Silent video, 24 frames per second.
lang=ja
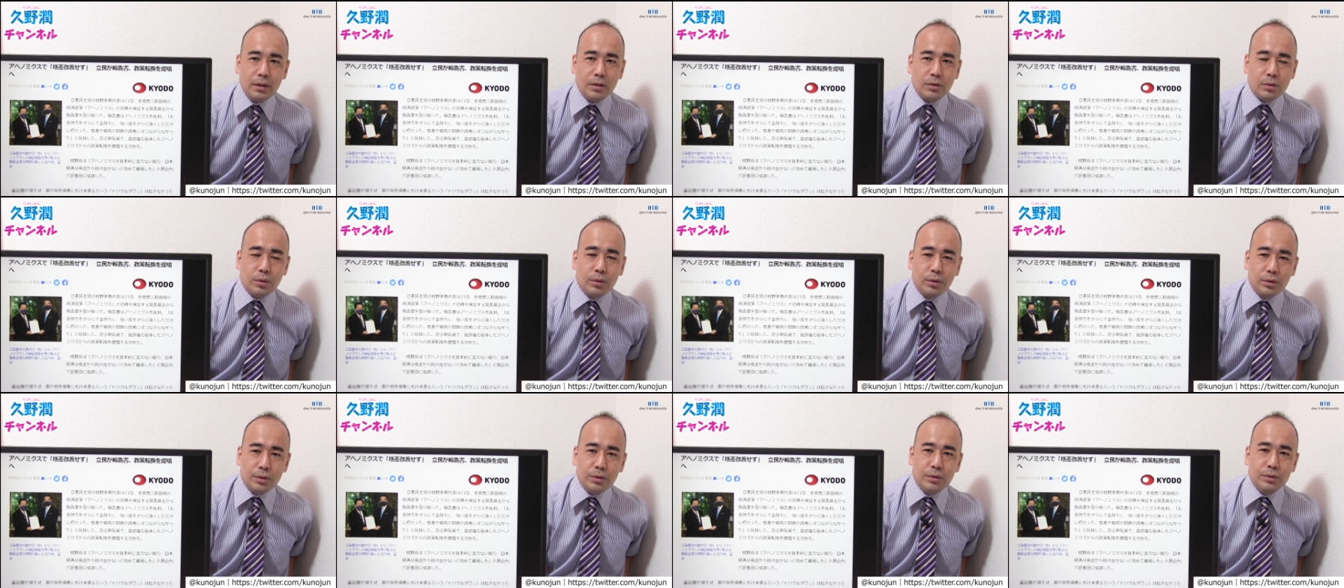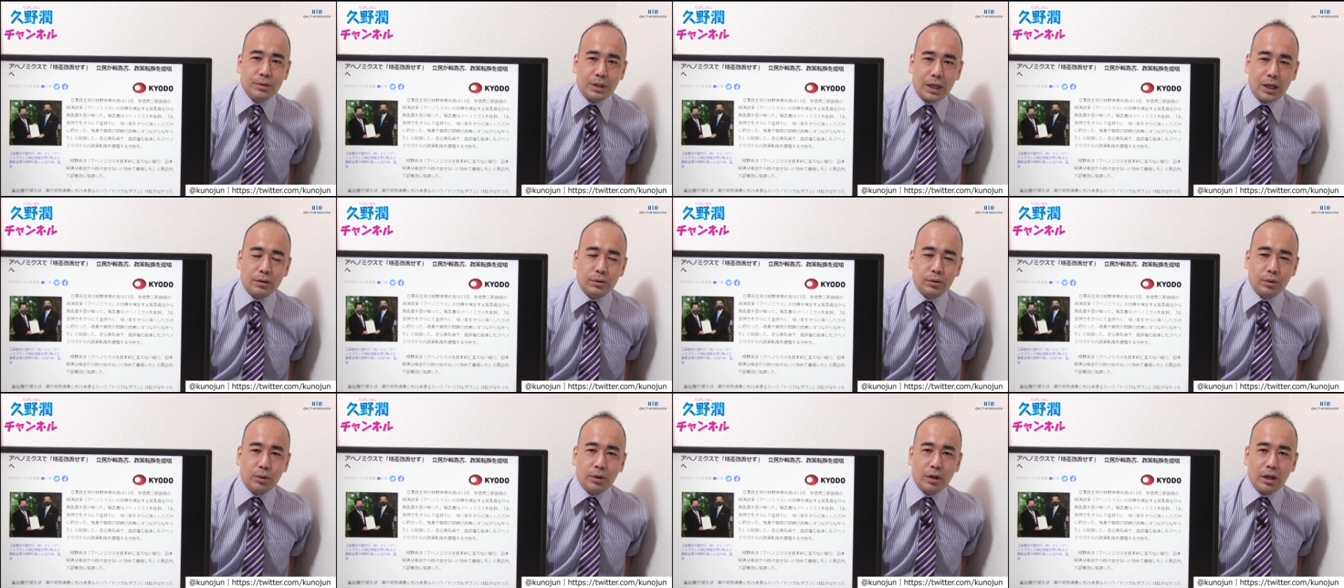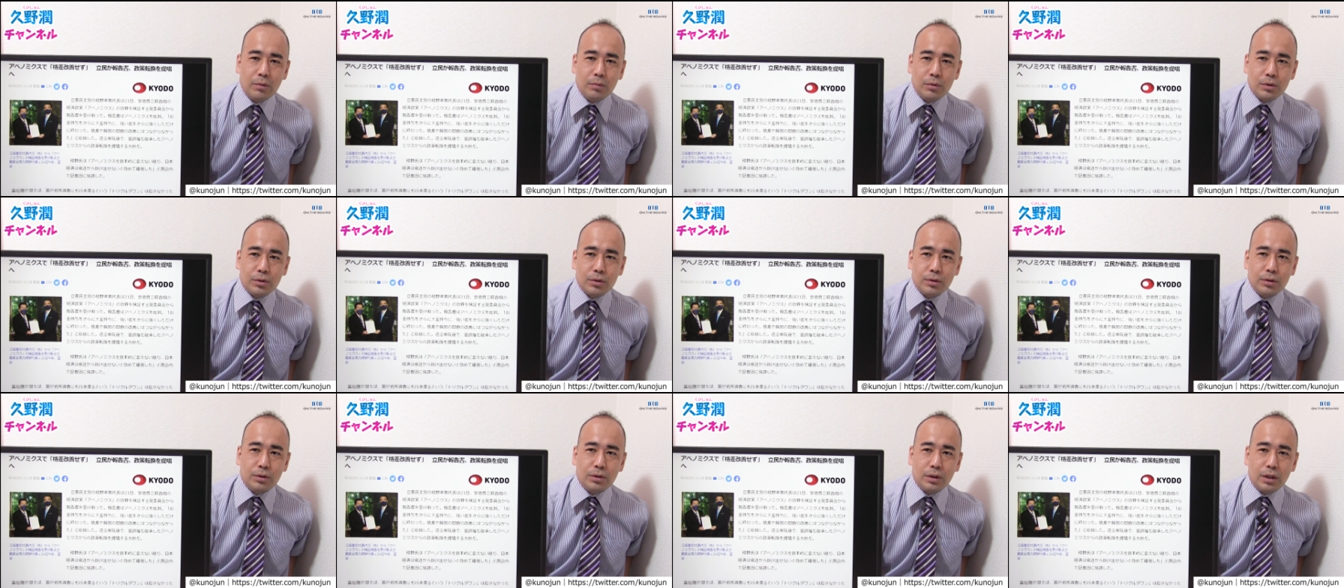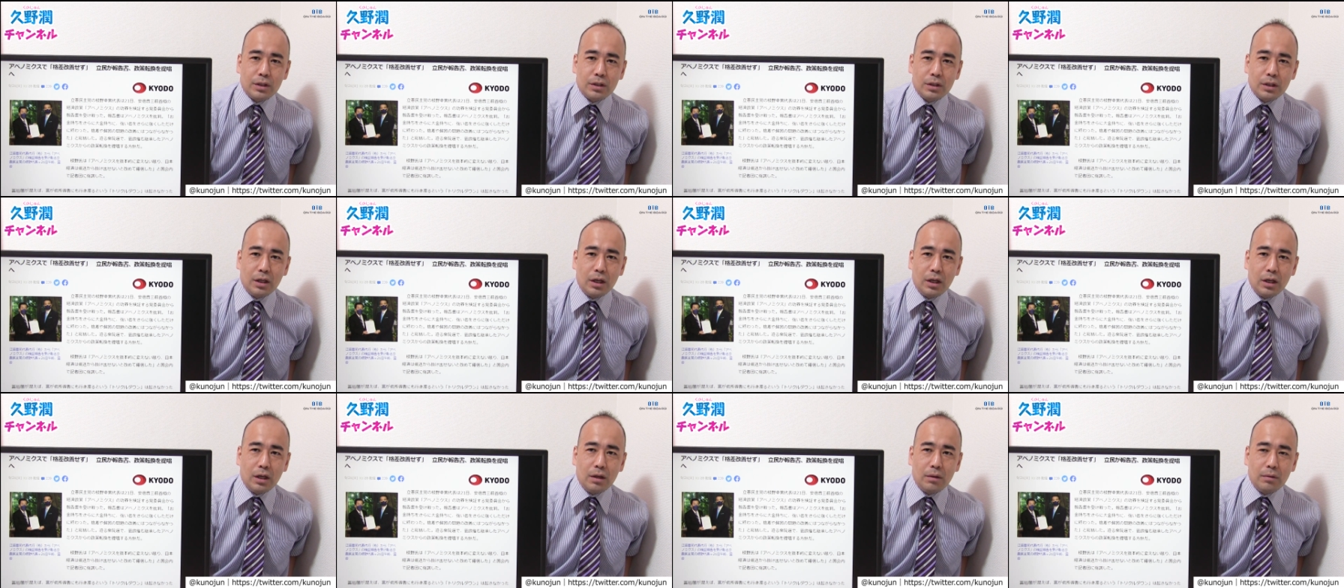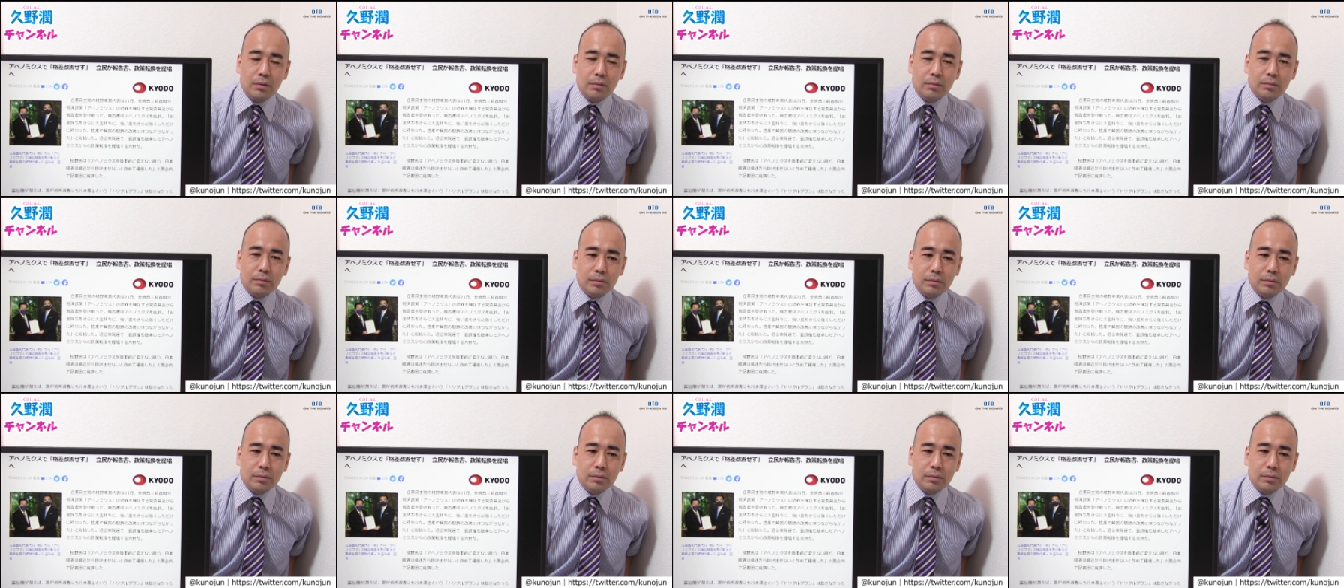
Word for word: そういう格闘ゲームをする人たちが、